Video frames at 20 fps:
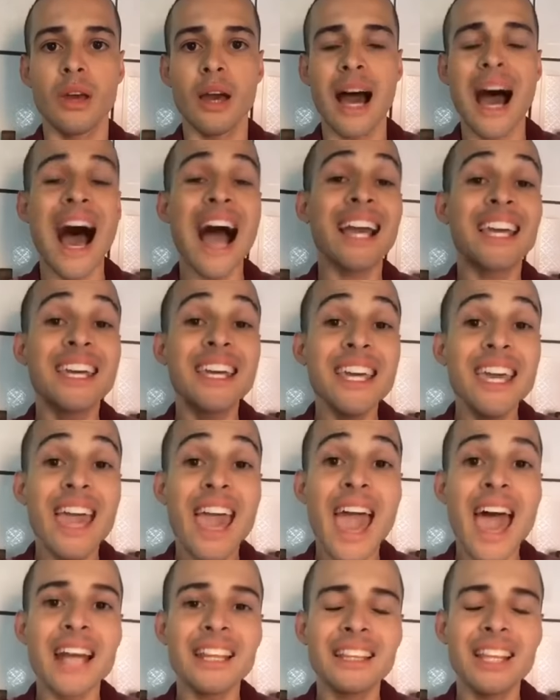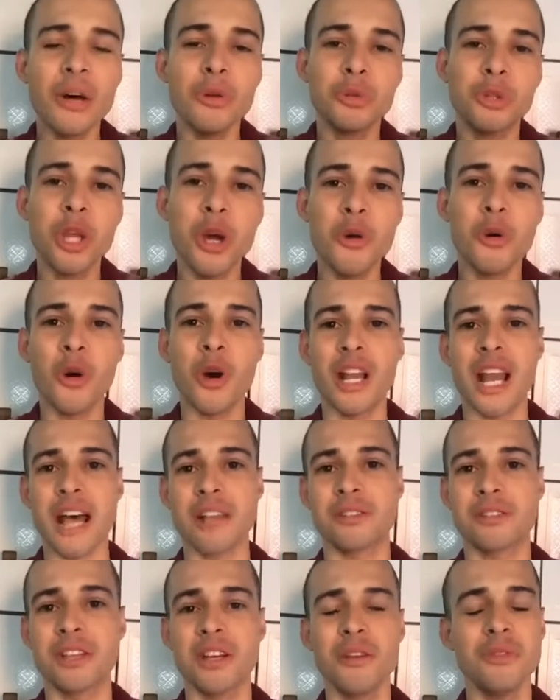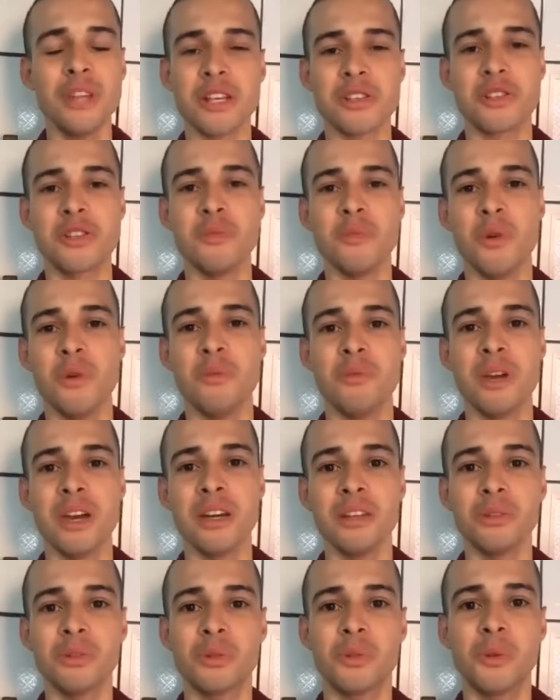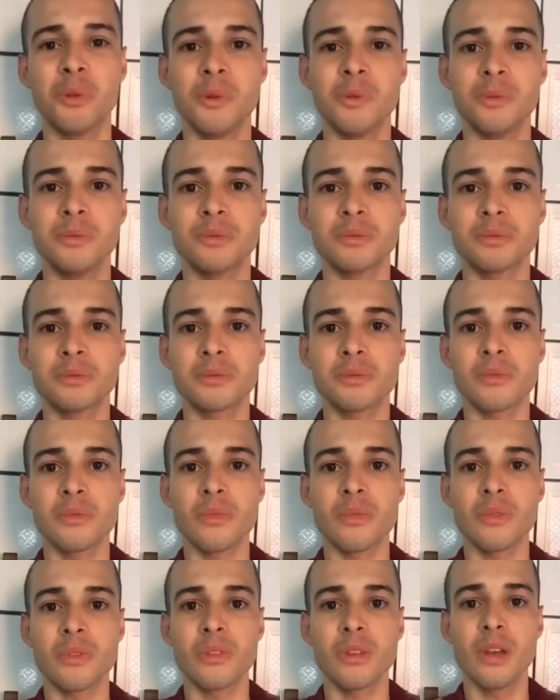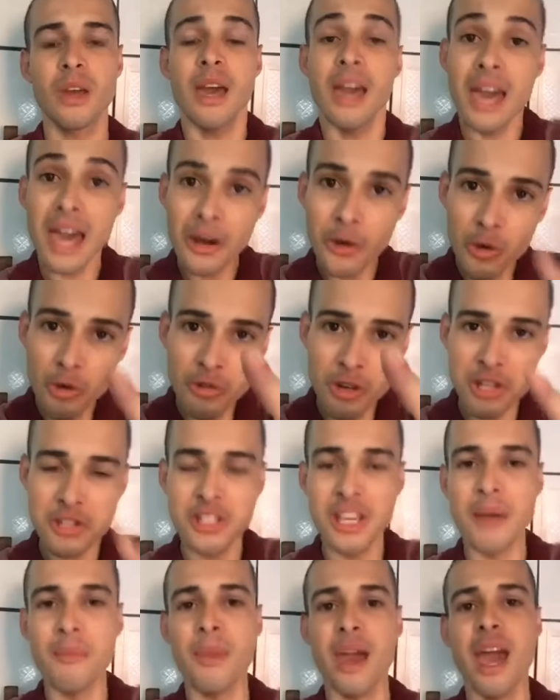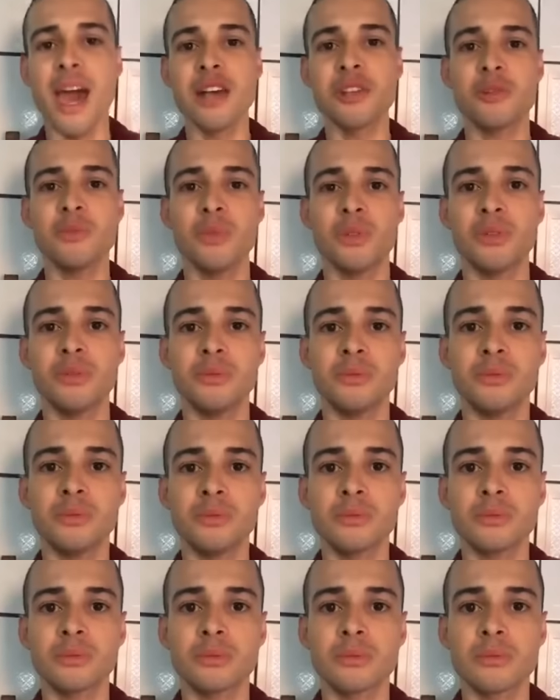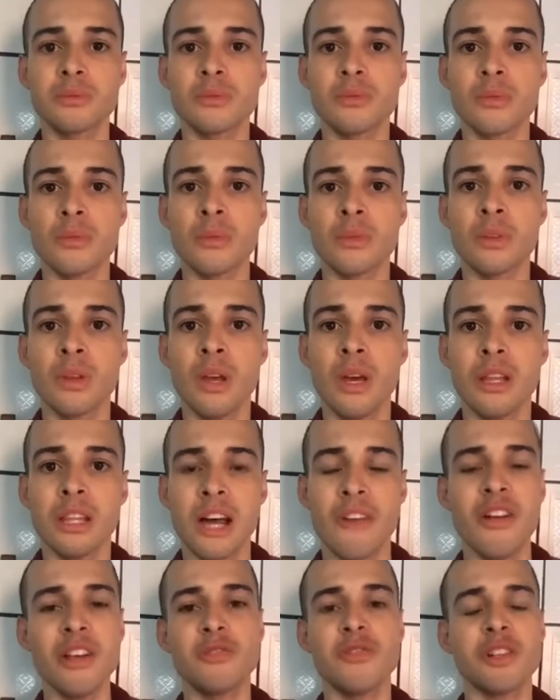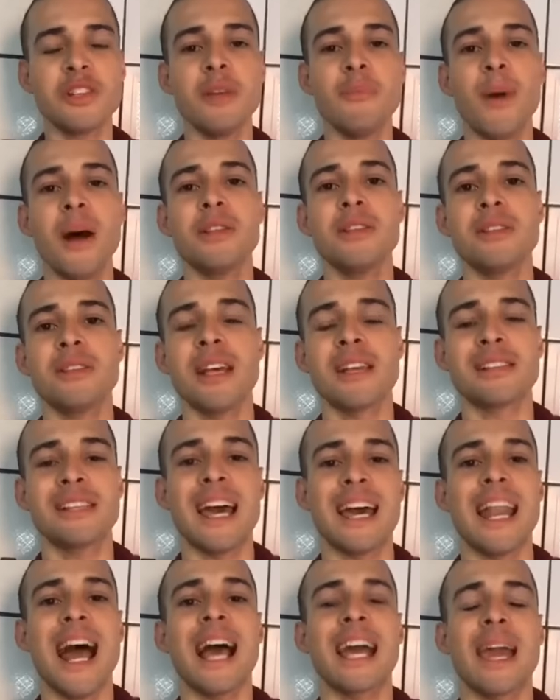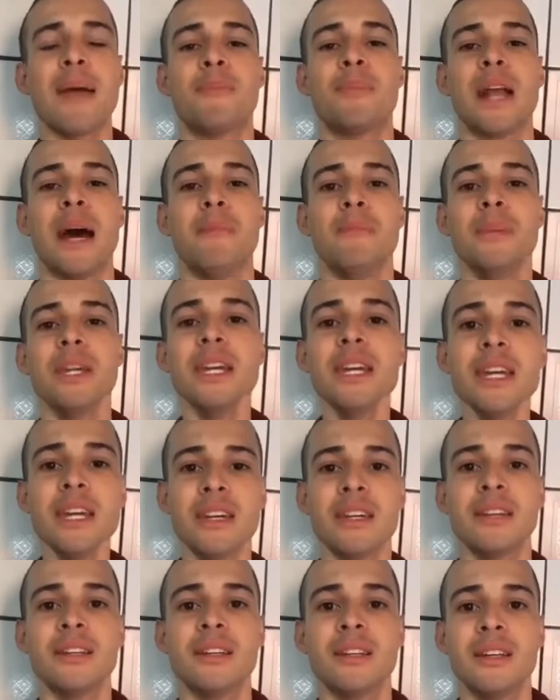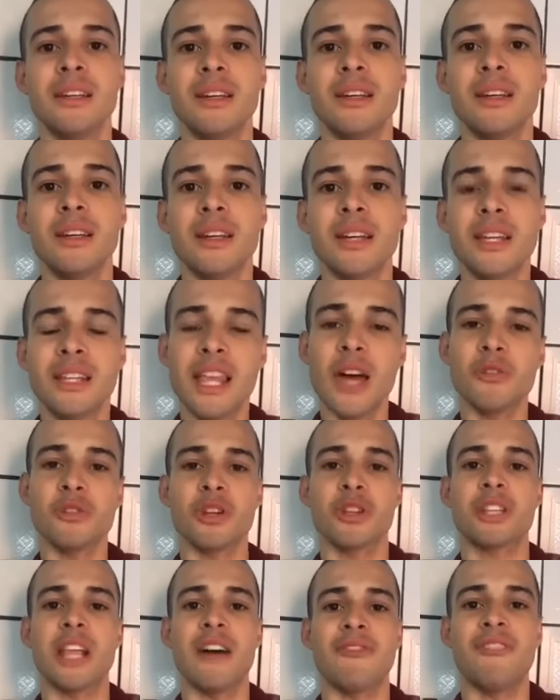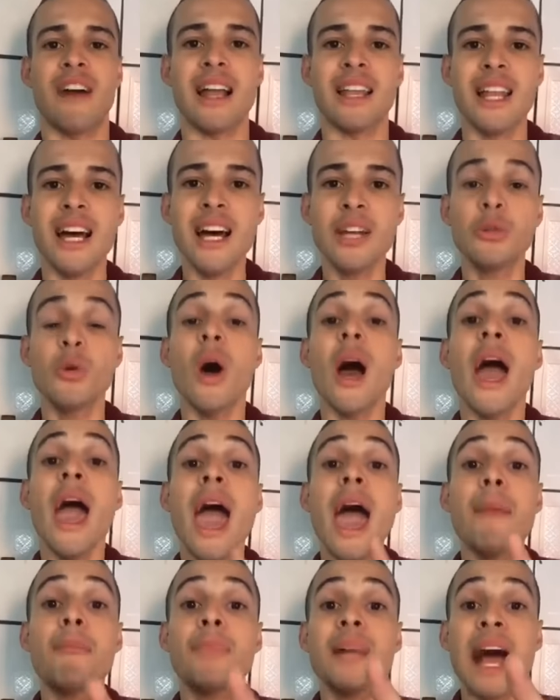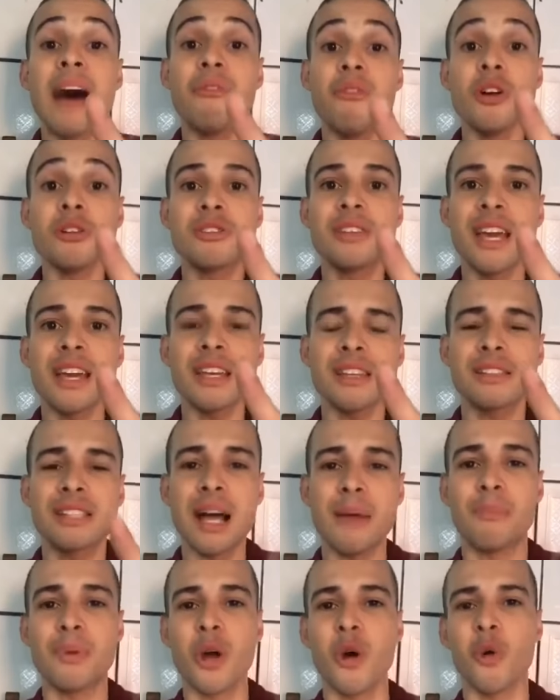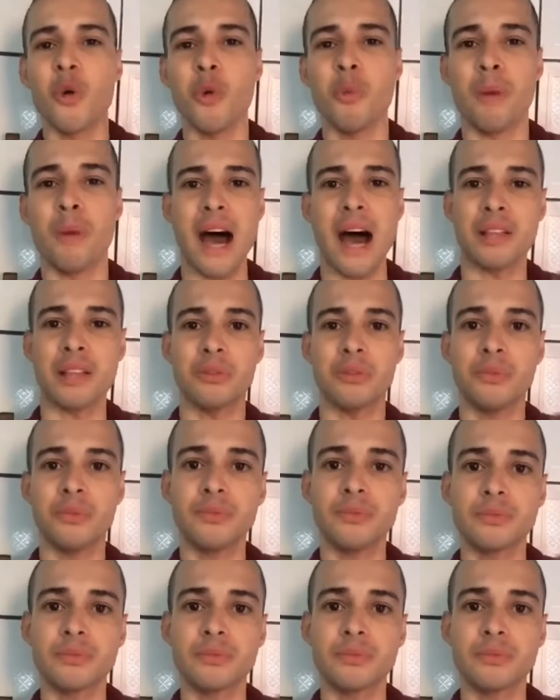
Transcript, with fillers: Aquieta o teu coração nesse momento. É com você mesmo. Talvez você pode dizer, será que é para mim que Deus está falando? É para você que está preocupado.